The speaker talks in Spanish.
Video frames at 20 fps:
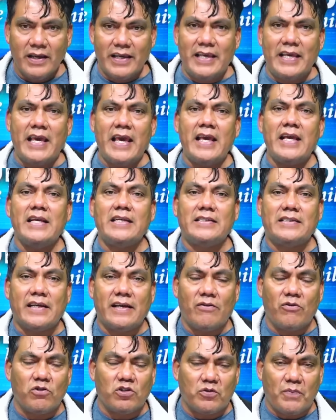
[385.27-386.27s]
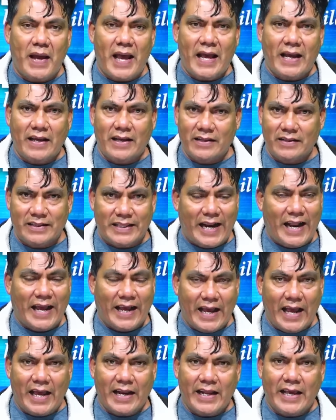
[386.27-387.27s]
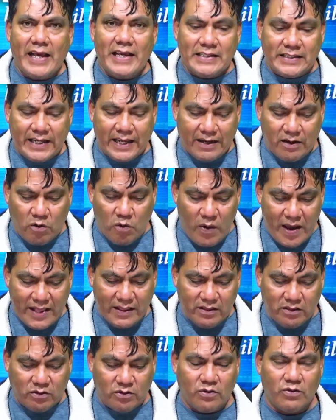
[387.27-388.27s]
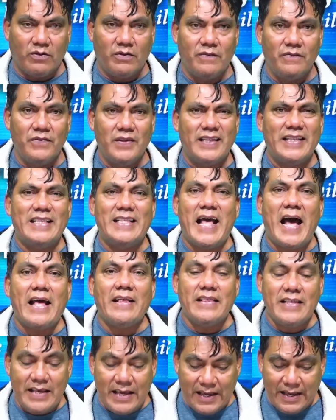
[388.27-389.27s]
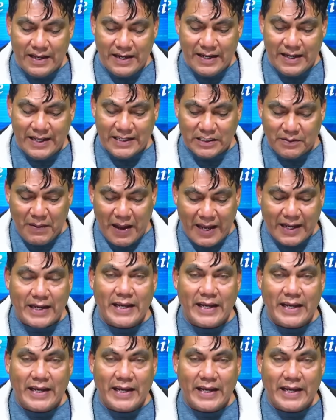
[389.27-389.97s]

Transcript: ¿Quién se los va a tragar ese cuento? Nadie les va a